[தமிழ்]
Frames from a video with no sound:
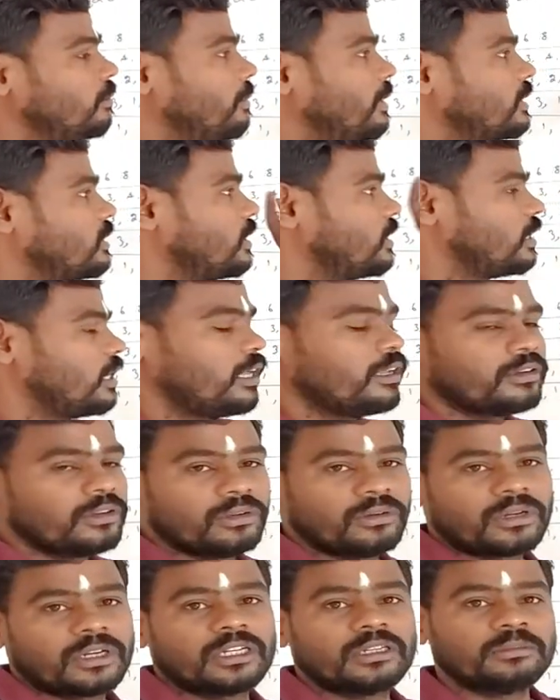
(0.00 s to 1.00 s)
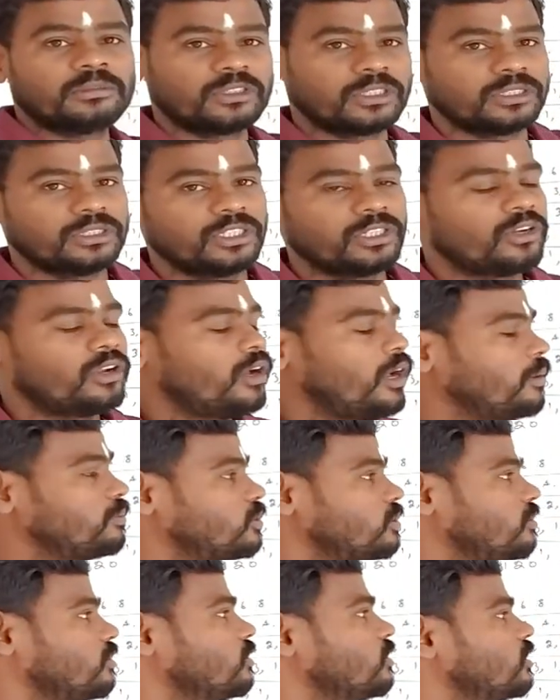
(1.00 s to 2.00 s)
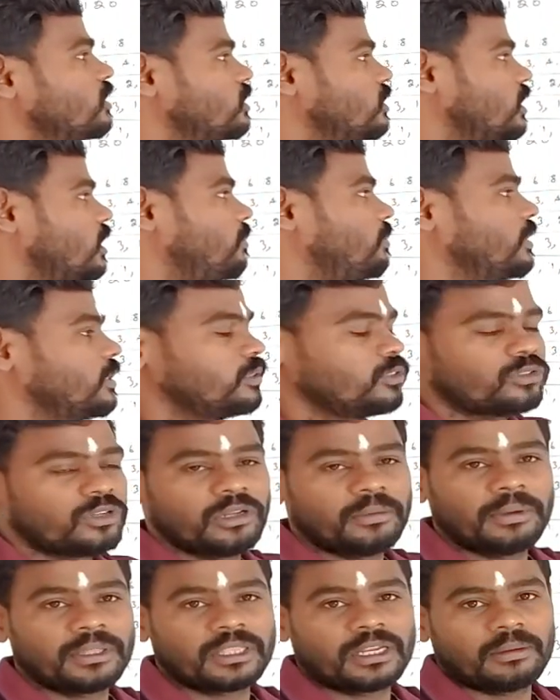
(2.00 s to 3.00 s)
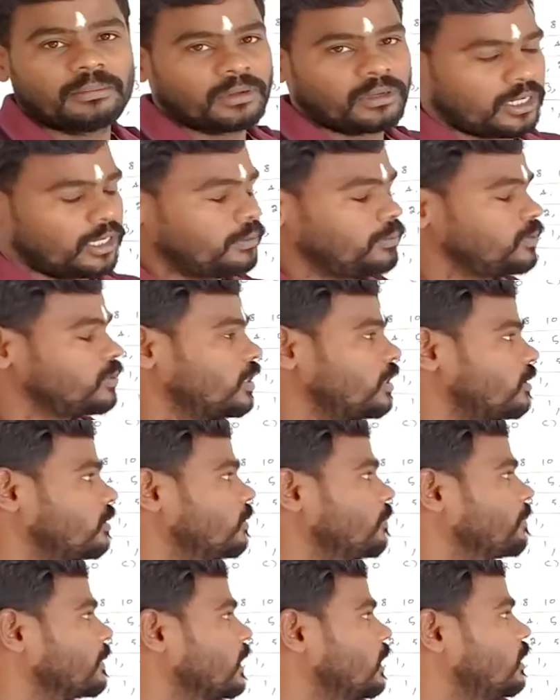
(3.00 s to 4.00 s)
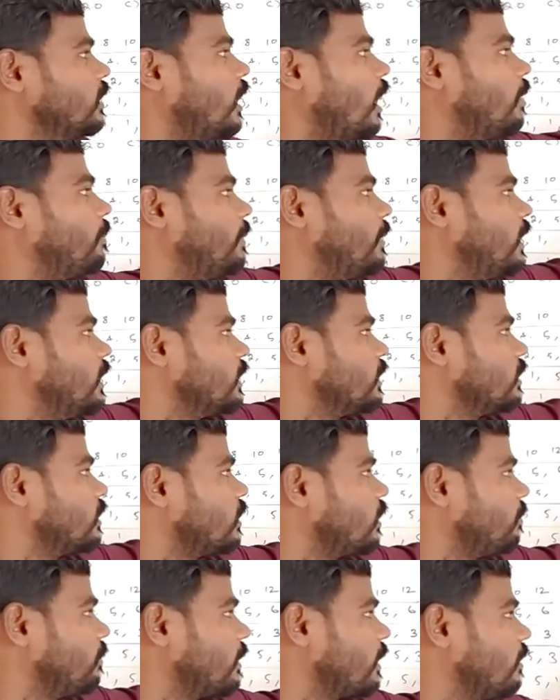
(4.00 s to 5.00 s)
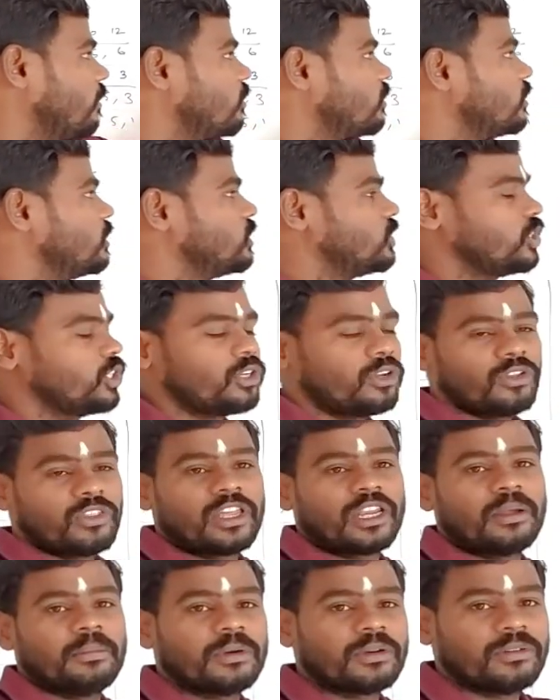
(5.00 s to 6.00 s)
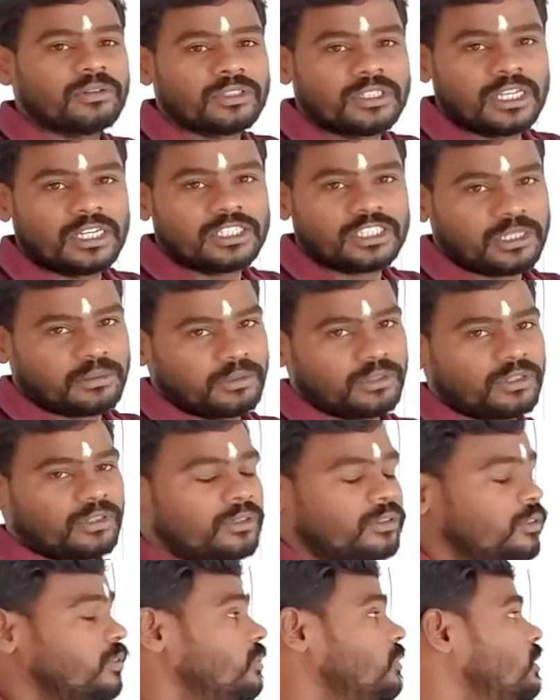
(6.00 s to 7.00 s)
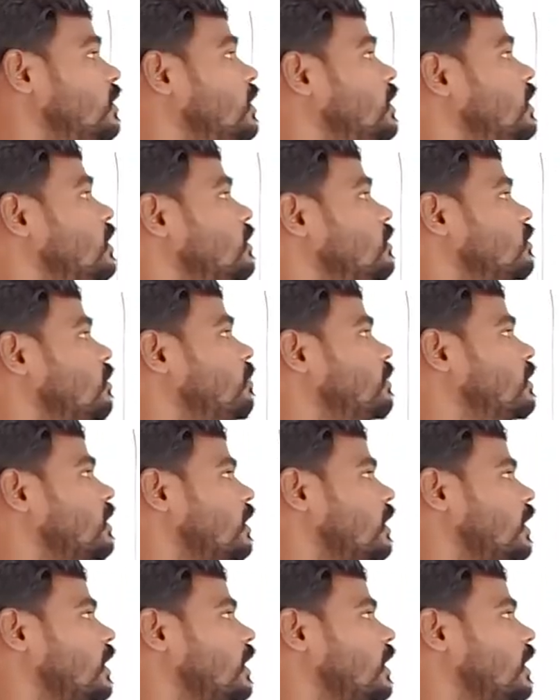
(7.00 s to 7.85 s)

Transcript: மற்றதில் இன்னும் ரெண்டு மூணு ஜீரோ ஆப்ஷன் வந்துருச்சு அப்படின்னு சொல்லி பார்த்தா நம்ம கன்ஃபியூஸ் ஆயிரும் அப்போ இந்த நம்பரில் வந்து ஜீரோ தான் நமக்கு வந்து எல்சிஎம் இருக்கணும் ஸோ இப்போ